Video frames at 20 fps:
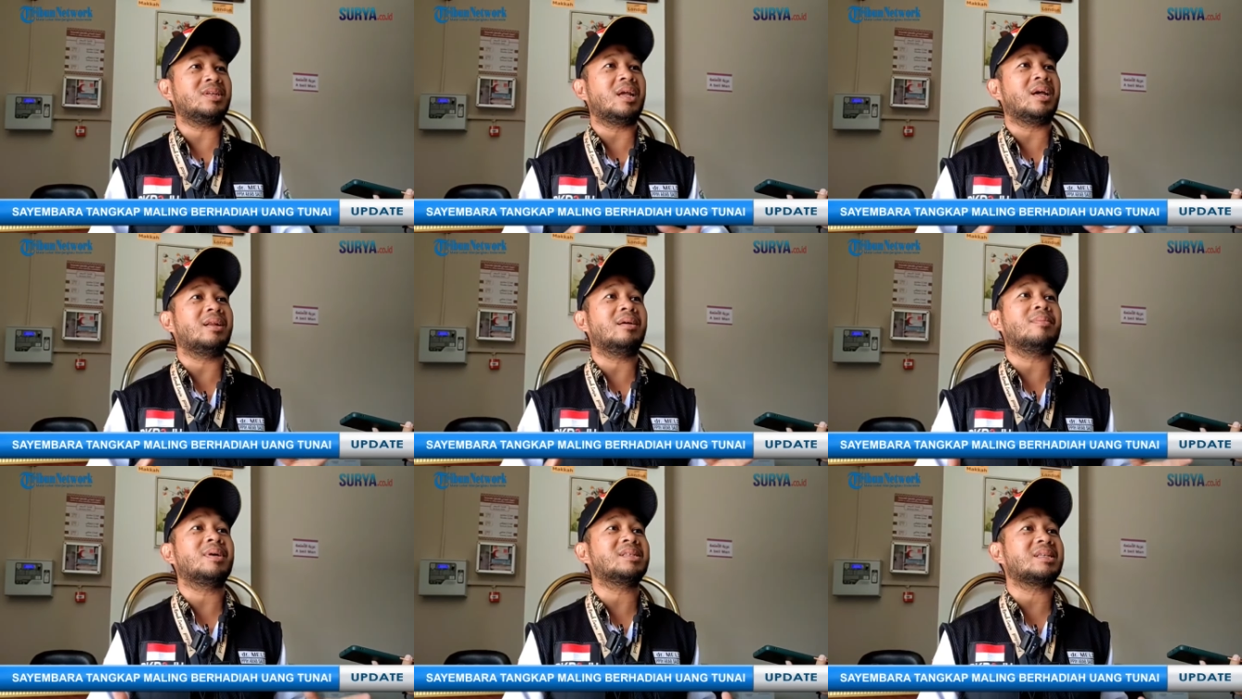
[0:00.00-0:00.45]

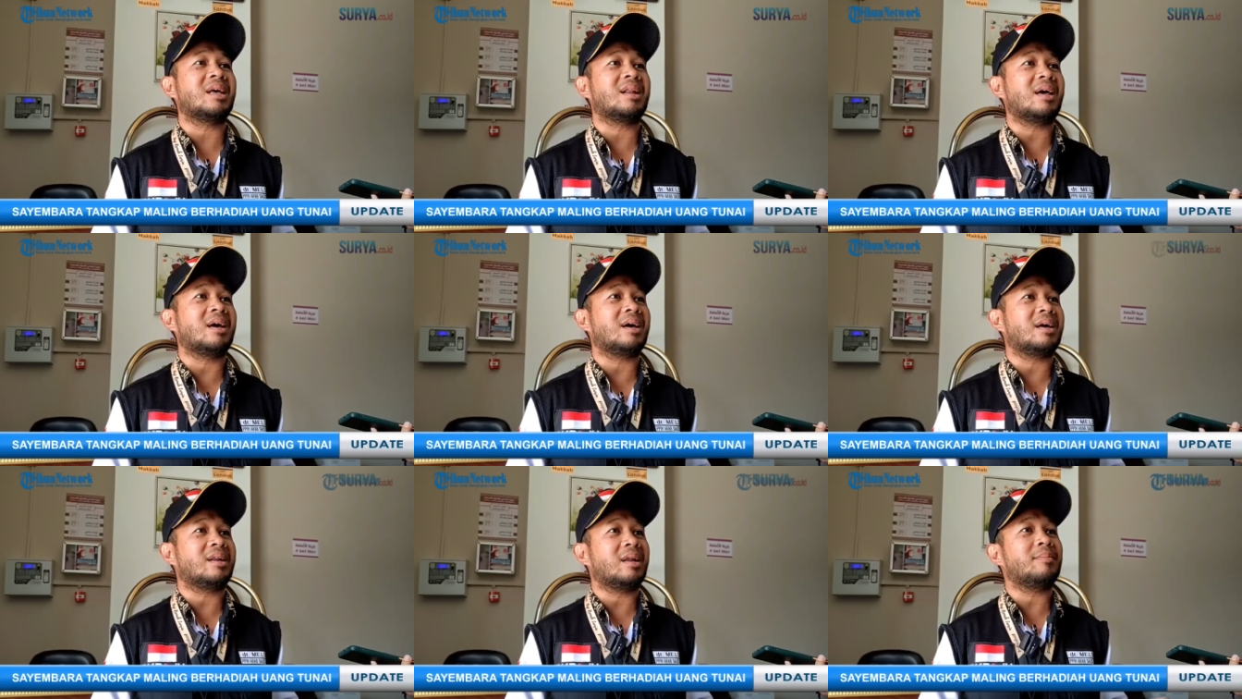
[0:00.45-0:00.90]
tidak ada
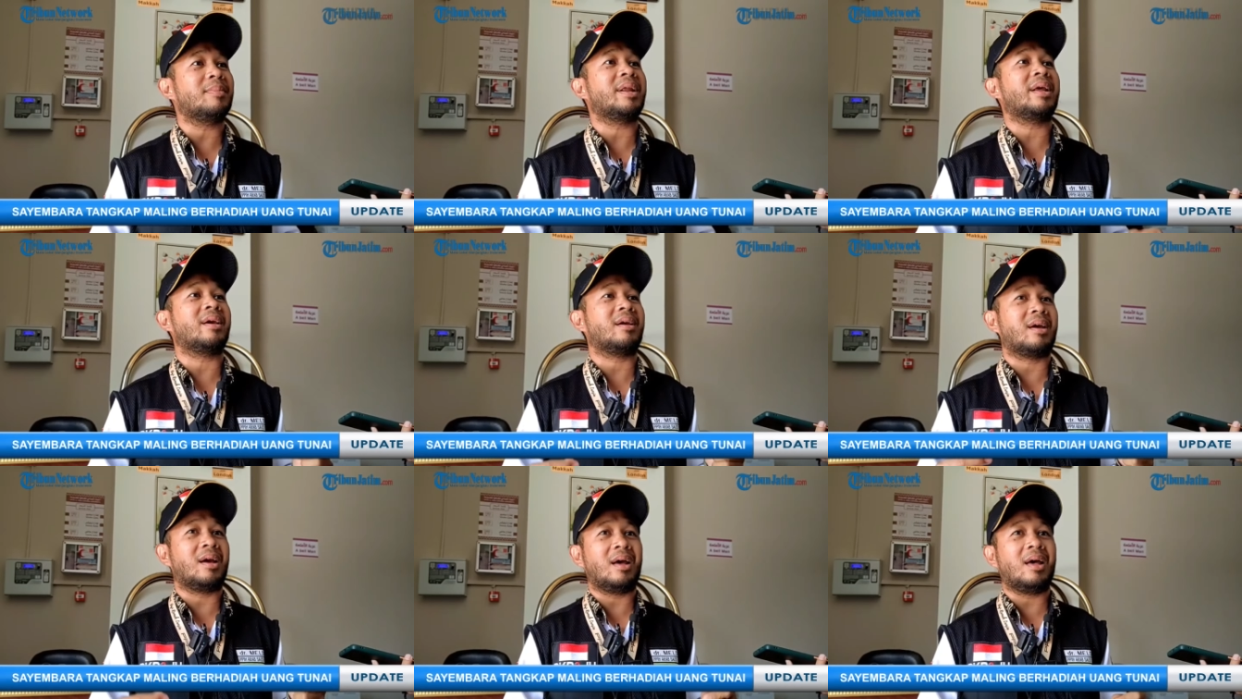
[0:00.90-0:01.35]
masalah karena
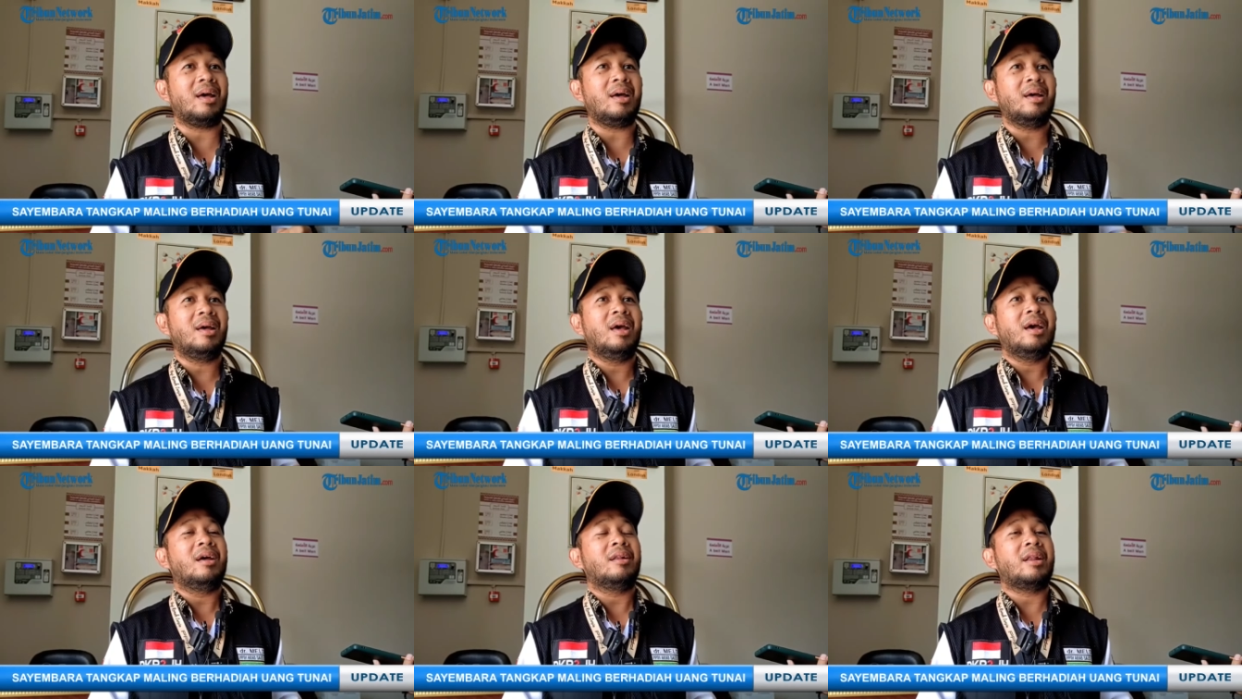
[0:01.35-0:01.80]
mereka
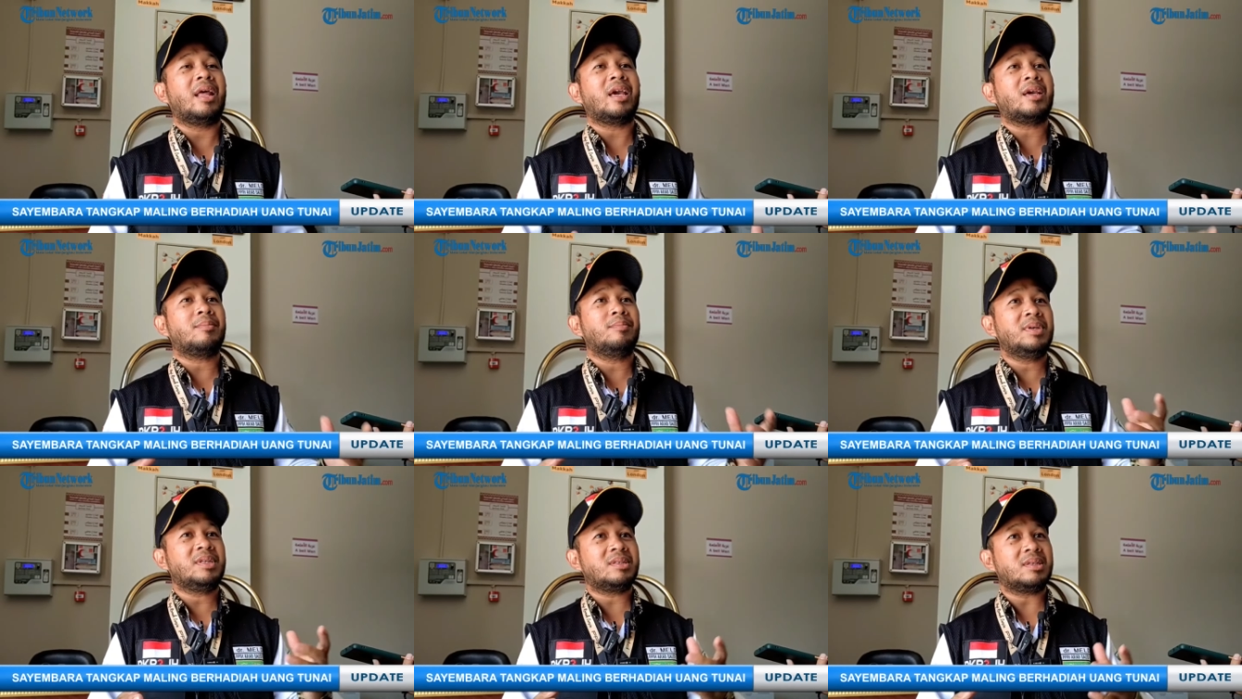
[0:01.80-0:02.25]

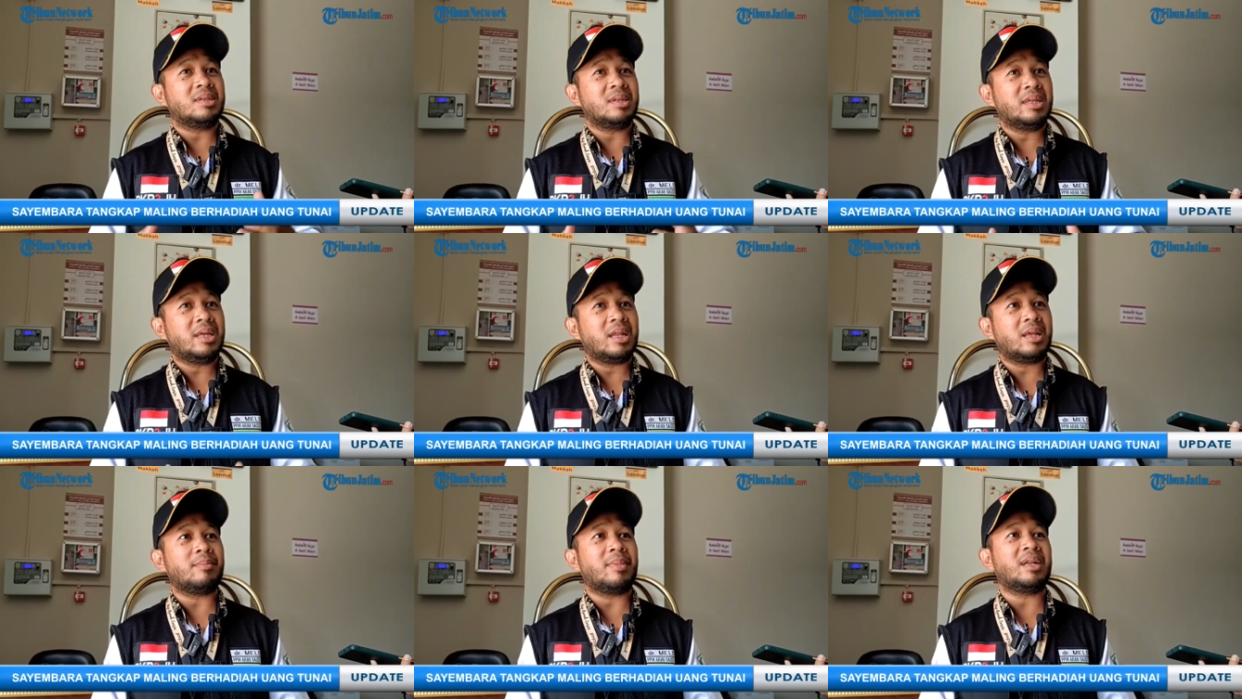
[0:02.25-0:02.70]
naik bis
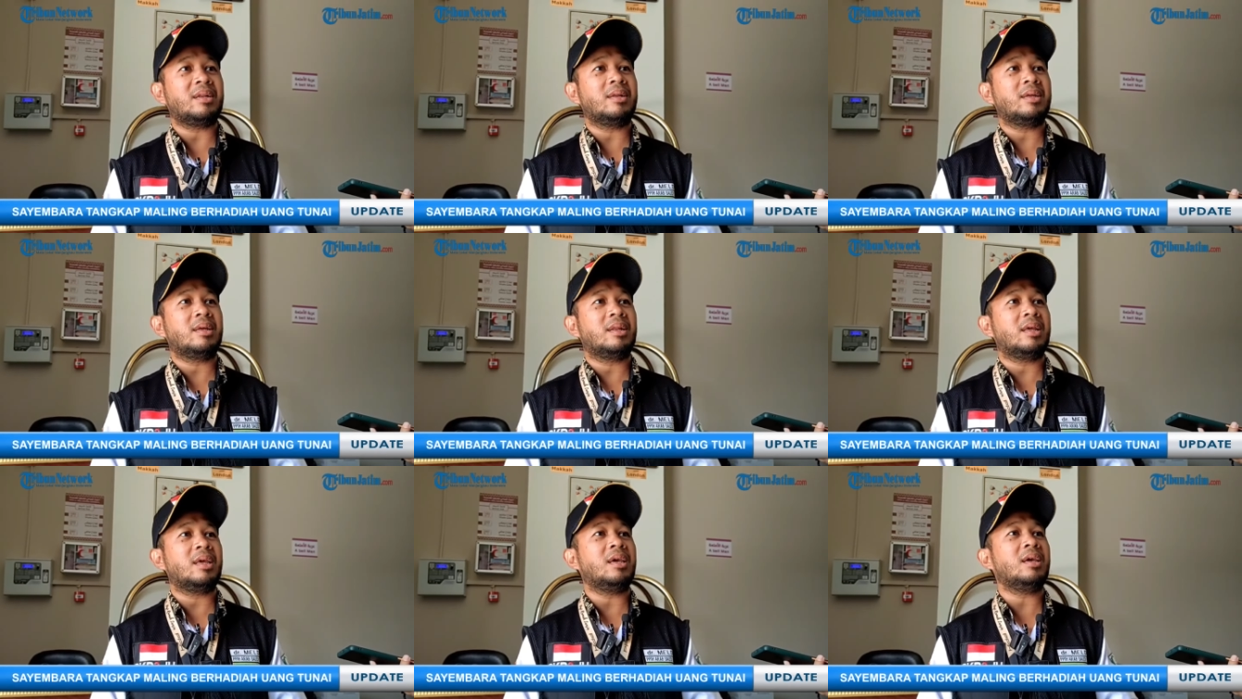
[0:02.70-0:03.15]
sendiri
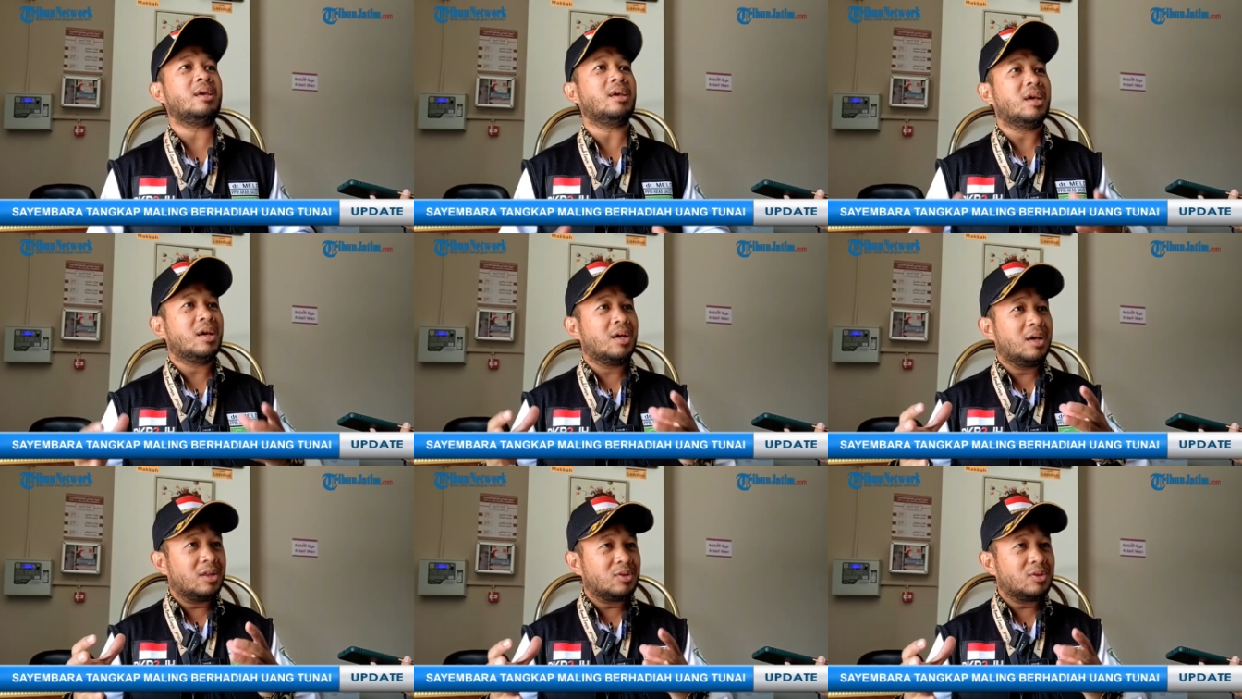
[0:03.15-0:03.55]
mandiri,